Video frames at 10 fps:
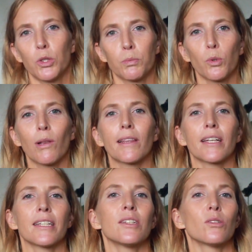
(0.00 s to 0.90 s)
mit Sprudel
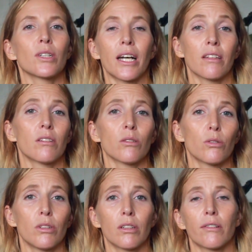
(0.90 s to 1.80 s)
drinnen, du kannst doch
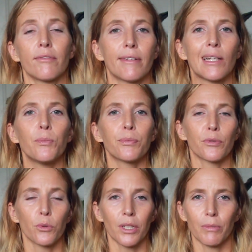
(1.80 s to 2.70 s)
so eine
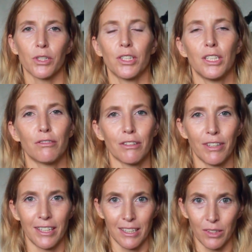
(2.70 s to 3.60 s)
Cube-Soda-Maschine
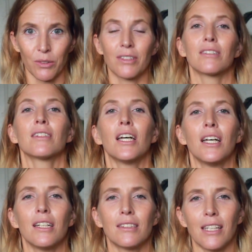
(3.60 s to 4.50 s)
verwenden und das
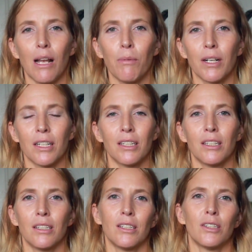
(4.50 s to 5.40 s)
selber
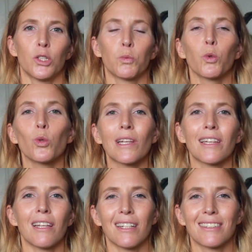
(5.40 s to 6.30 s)

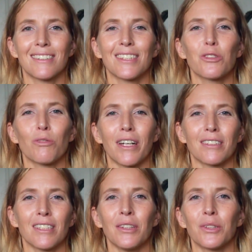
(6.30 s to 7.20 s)
sprudeln lassen, das
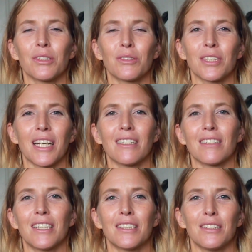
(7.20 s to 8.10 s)
Wasser, oder so eine
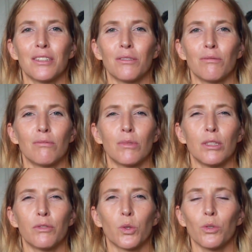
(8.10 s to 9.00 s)
ganz alte
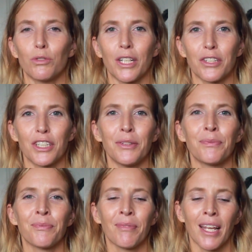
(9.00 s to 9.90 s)
Siphonflasche.
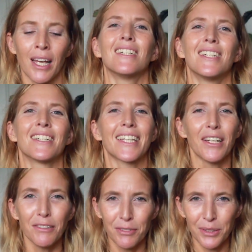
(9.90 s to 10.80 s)

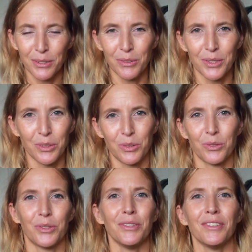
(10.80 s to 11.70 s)
Dann fügst du
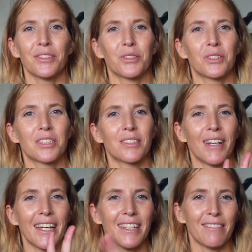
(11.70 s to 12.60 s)
hinzu
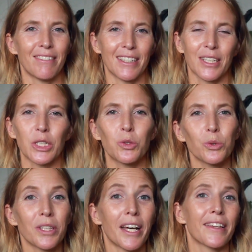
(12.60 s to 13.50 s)
zwei weitere
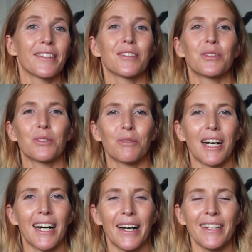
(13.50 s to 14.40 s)
Zutaten und
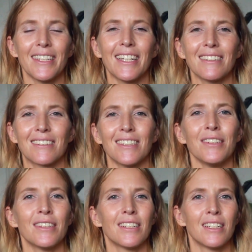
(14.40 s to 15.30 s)
zwar die erste,